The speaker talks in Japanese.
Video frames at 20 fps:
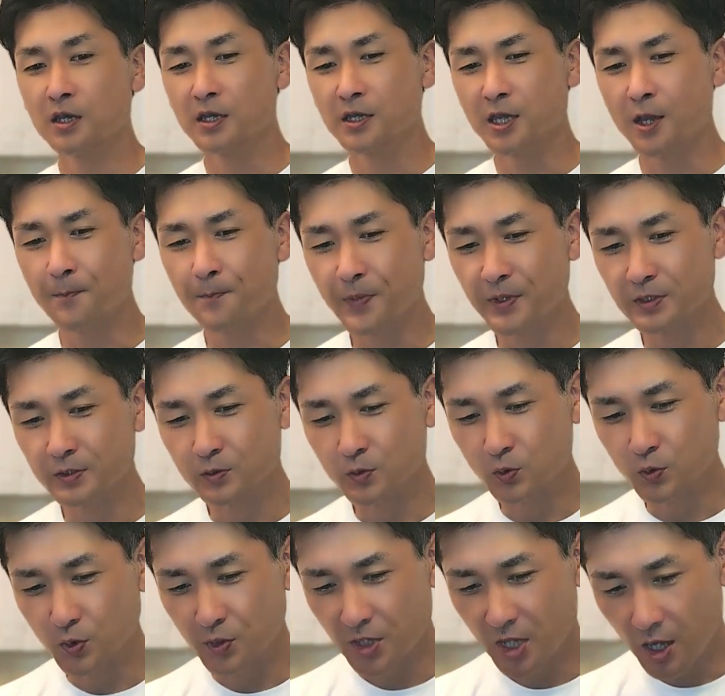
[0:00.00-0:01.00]
やっぱり
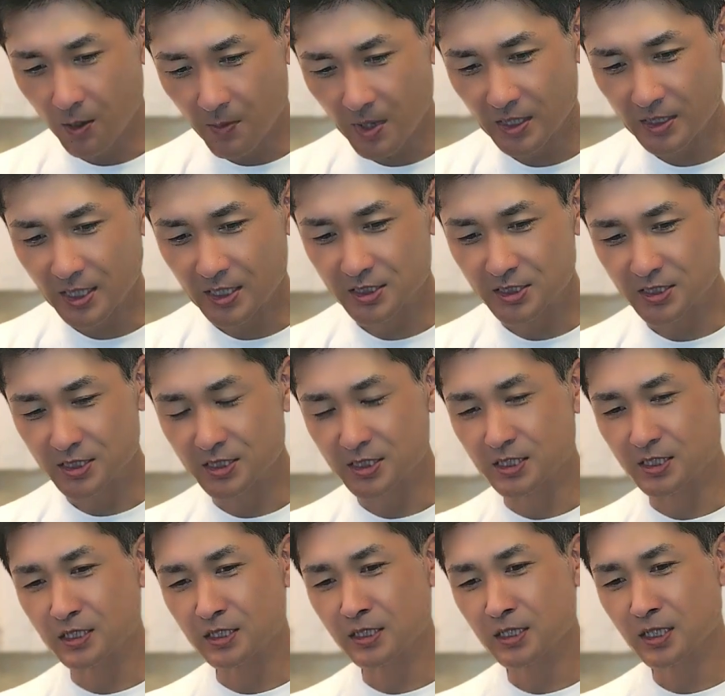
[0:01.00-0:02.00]
この山だ
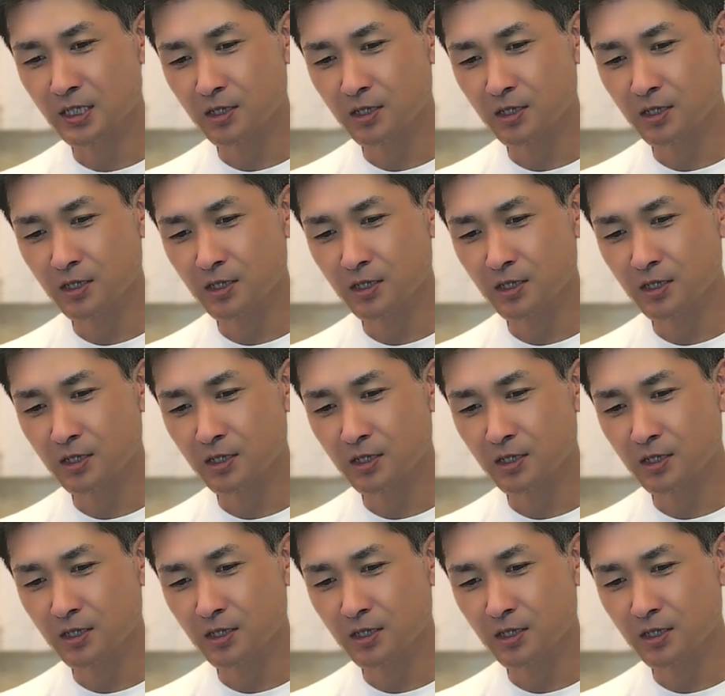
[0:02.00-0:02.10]
し